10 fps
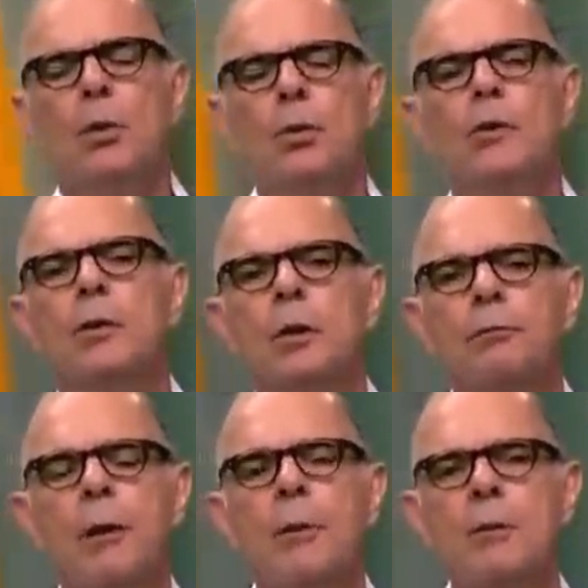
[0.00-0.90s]
o torcedor
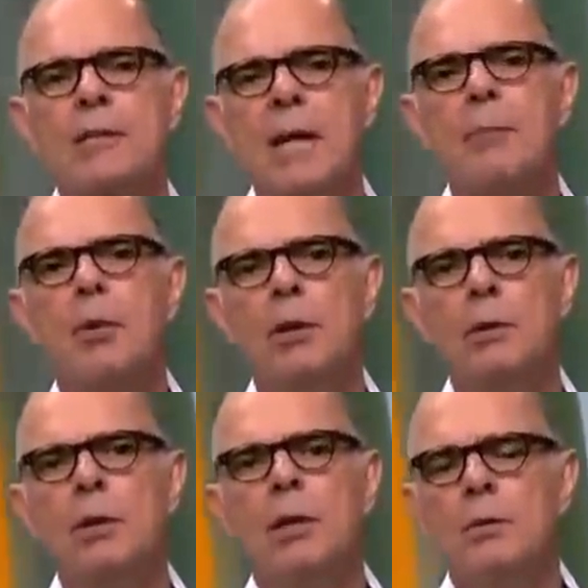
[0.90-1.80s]
do Flamengo sabe qual
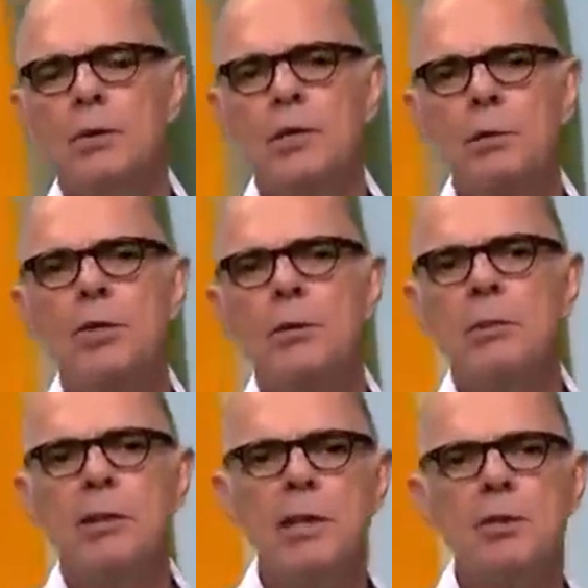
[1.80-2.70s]
é o, o seu
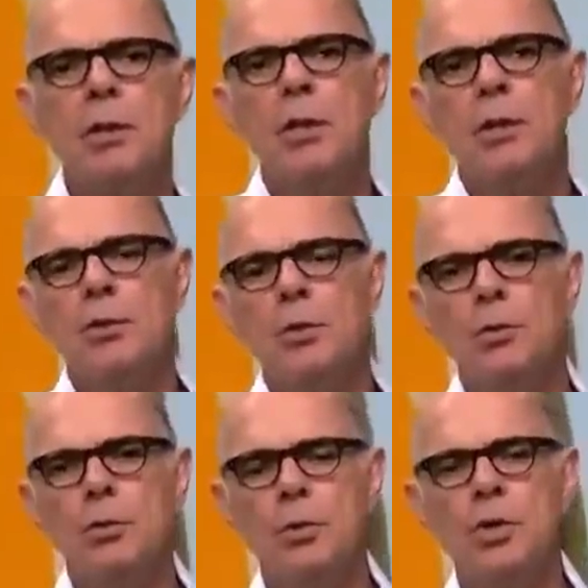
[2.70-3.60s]
time, desde
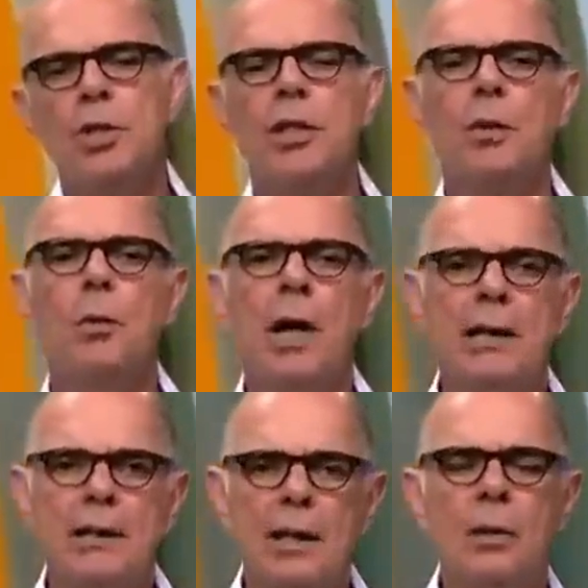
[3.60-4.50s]
de, do Diego
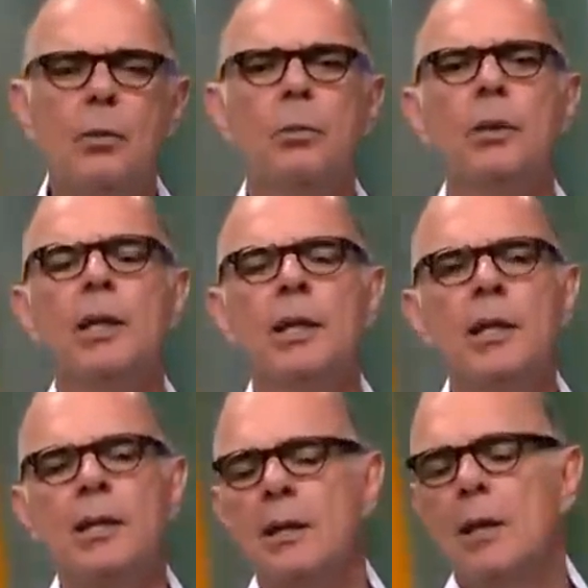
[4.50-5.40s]
até o Bruno
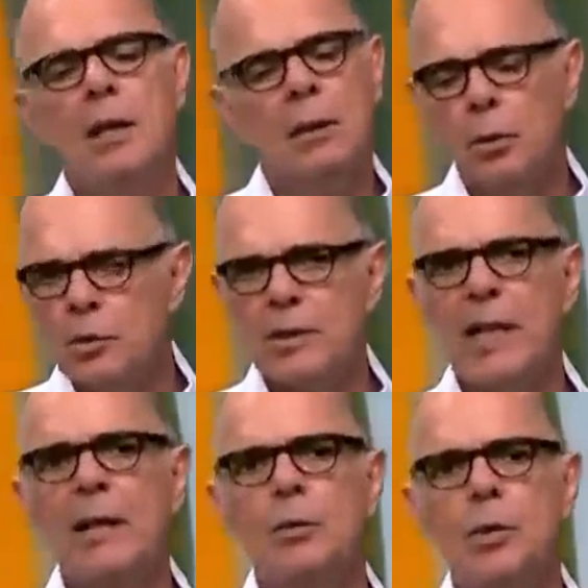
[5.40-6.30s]
Henrique, quando
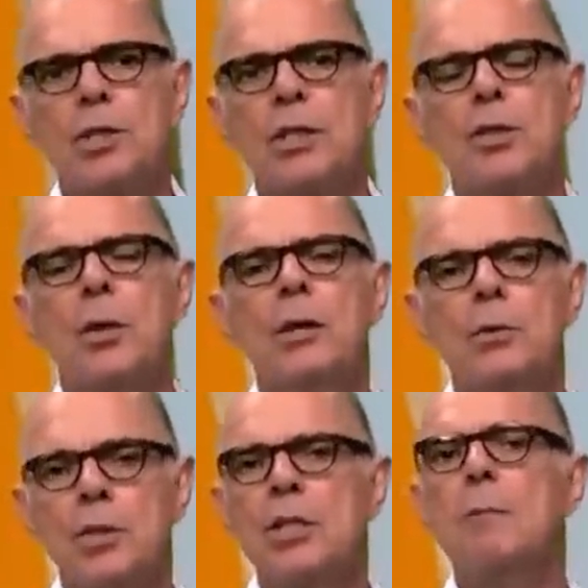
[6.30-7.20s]
saem dois, três
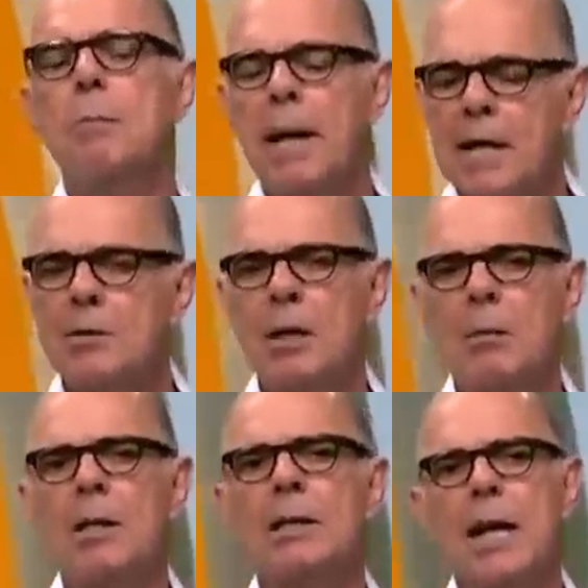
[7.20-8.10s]
jogadores que pesam
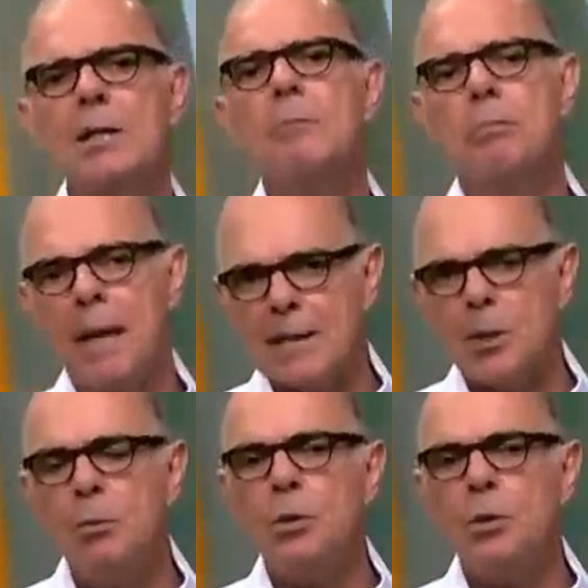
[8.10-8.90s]
na qualidade, pesam